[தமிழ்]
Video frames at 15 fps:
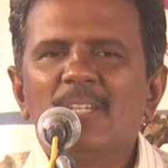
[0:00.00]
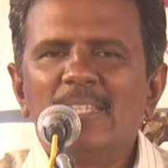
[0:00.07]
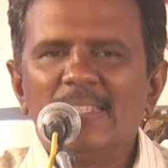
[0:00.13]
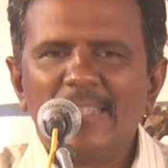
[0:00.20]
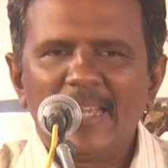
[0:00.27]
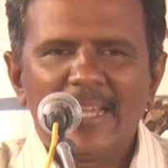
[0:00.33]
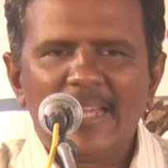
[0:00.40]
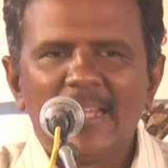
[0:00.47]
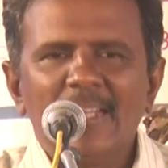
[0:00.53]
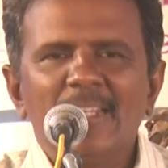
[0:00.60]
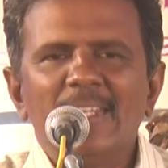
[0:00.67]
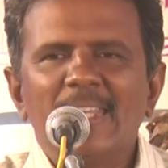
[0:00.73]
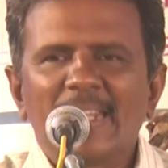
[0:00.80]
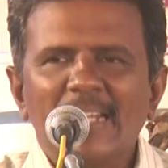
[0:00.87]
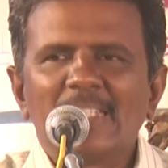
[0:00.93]
இந்த
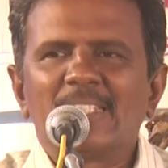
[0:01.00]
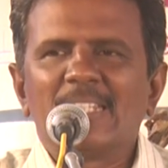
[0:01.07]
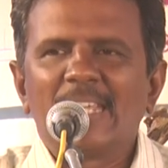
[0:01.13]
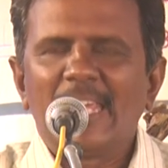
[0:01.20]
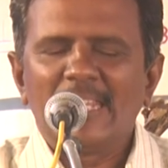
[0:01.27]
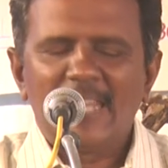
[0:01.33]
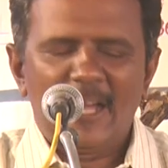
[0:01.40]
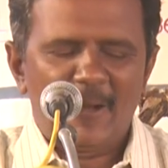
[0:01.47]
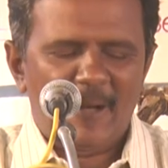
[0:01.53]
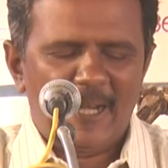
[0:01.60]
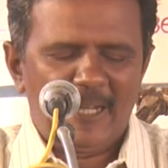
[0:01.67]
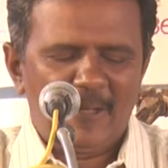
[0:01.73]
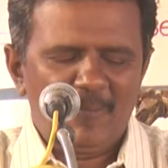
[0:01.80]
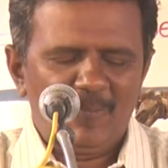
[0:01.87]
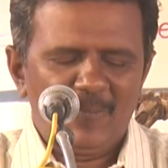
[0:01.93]
நிகழ்ச்சியை
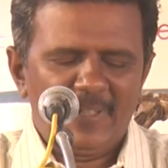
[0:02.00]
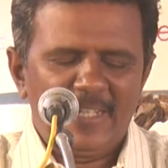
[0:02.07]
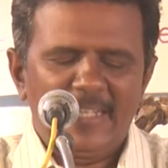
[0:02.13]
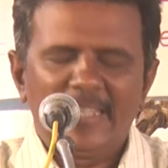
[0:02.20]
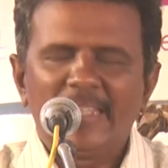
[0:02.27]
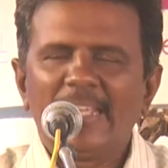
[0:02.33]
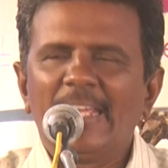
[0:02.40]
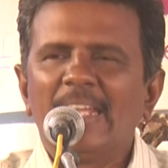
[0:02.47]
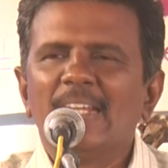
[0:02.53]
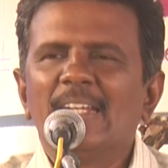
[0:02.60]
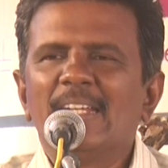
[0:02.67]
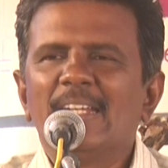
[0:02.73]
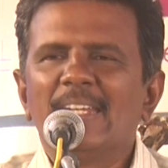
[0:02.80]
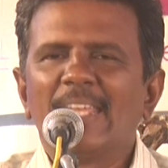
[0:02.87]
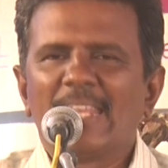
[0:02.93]
நாங்கள் இனிதே
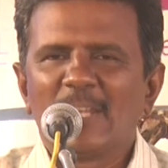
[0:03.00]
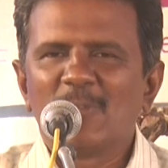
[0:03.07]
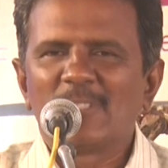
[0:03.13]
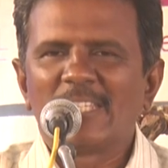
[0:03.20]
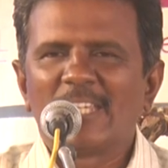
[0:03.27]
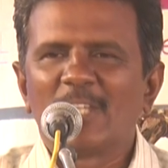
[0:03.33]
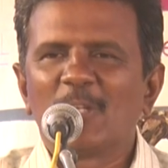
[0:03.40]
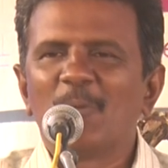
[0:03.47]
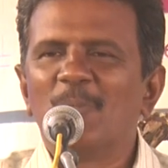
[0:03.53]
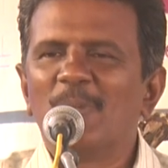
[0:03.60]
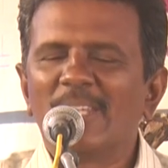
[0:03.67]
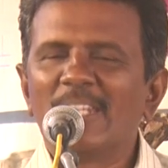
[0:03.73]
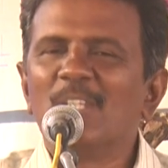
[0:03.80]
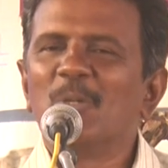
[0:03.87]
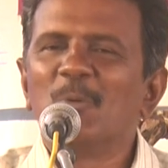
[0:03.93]
நிறைவு செய்கிறோம்
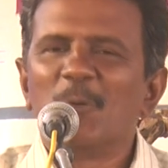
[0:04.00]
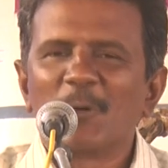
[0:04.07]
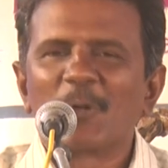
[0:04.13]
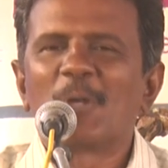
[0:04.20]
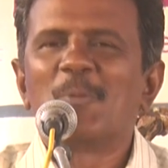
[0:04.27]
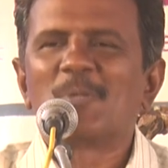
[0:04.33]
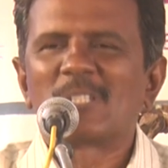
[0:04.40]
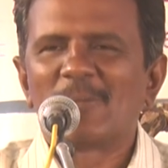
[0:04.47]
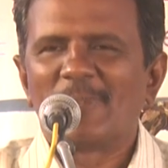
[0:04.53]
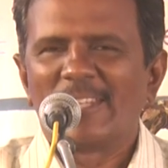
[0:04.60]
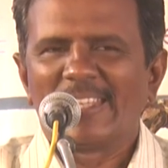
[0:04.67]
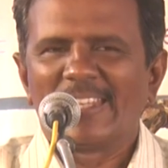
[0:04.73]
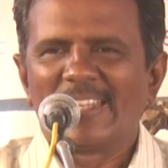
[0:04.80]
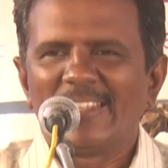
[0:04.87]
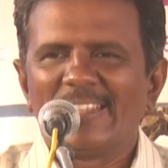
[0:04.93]
இன்னும் ஒரு நிமிஷம்
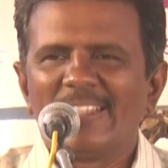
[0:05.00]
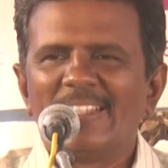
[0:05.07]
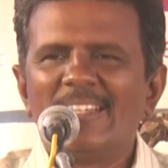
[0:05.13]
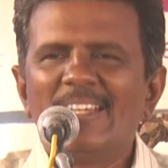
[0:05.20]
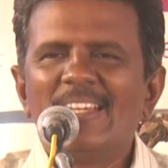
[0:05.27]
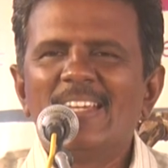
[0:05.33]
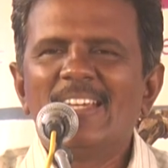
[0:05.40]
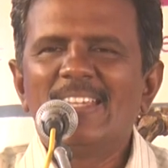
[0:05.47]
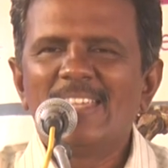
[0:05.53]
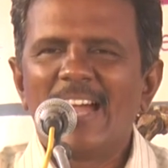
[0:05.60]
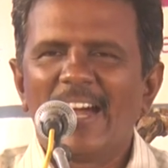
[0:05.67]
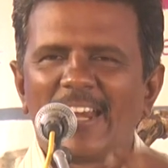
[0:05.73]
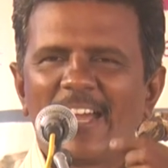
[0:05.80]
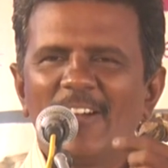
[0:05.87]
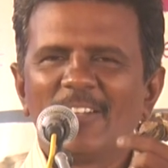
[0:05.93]
இருக்கிறது
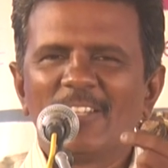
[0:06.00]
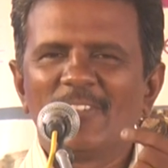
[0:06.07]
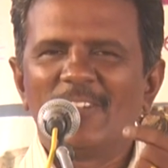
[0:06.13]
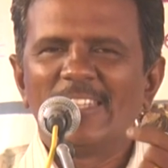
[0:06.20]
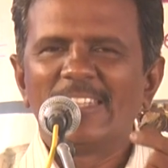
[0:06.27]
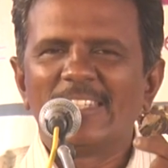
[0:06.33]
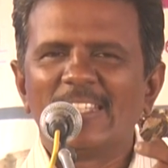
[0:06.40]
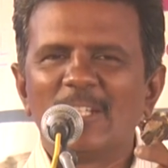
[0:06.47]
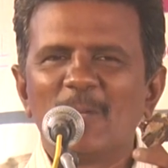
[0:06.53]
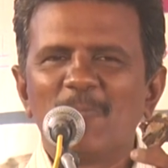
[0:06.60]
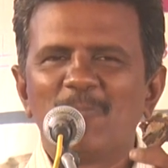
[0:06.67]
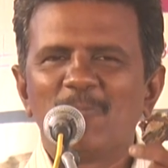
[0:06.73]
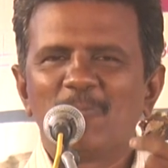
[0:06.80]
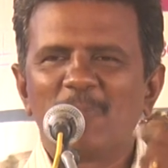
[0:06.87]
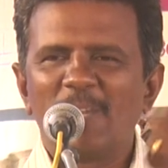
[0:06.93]
யாராவது வந்து
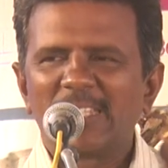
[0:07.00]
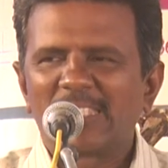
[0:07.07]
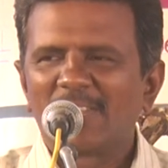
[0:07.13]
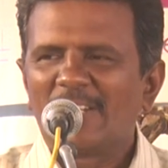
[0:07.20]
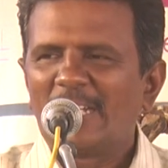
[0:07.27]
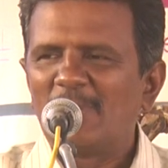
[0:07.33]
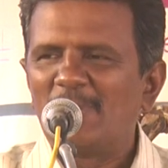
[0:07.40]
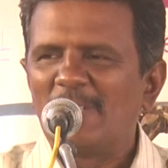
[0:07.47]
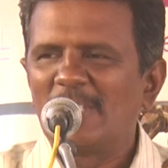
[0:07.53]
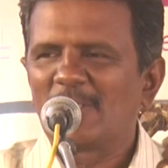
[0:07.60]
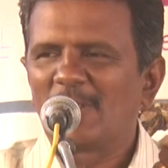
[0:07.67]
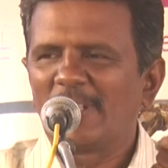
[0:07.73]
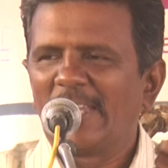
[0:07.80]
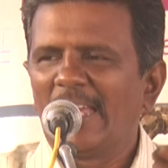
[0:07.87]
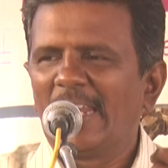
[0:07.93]
பேச வேண்டும் என்று
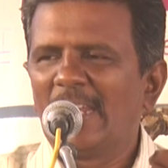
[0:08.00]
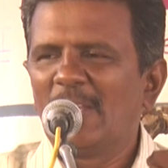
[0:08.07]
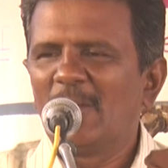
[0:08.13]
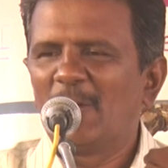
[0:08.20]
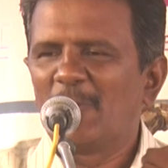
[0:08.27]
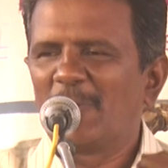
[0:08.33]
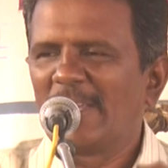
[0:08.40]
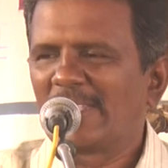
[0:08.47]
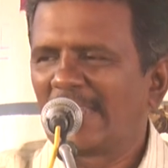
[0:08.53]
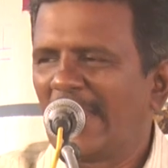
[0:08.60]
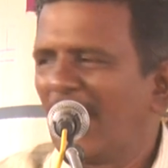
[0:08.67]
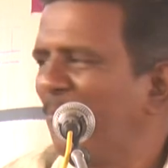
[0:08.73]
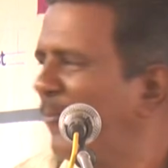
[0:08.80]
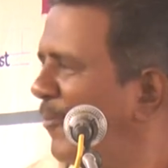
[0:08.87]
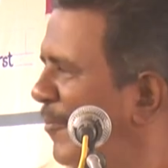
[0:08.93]
சொன்னால் பேசலாம்